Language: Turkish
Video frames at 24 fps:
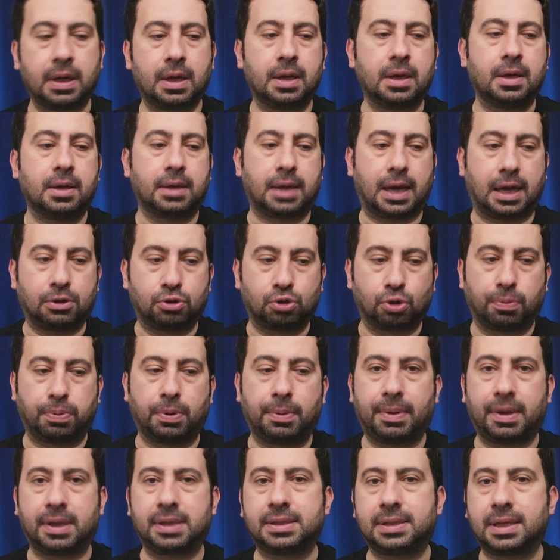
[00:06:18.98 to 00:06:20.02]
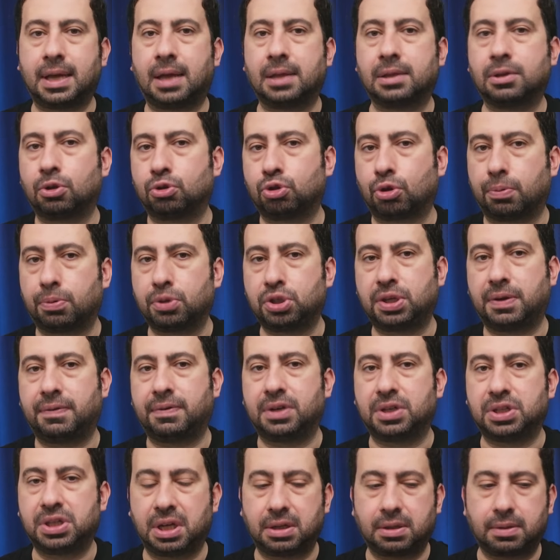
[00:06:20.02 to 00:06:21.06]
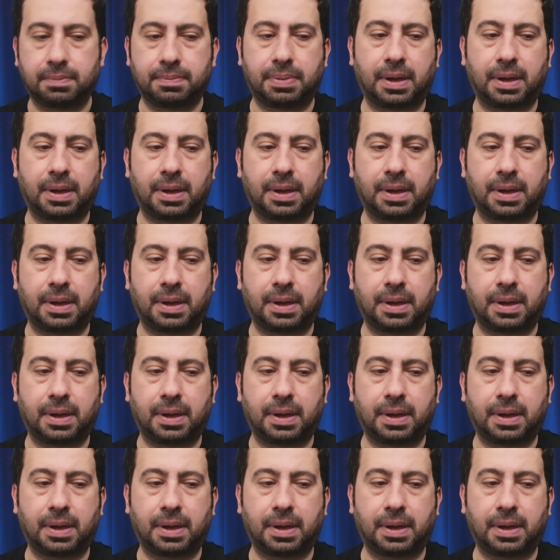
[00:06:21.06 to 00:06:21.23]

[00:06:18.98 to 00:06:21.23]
Yani topa bastığı anda topu çevirecek.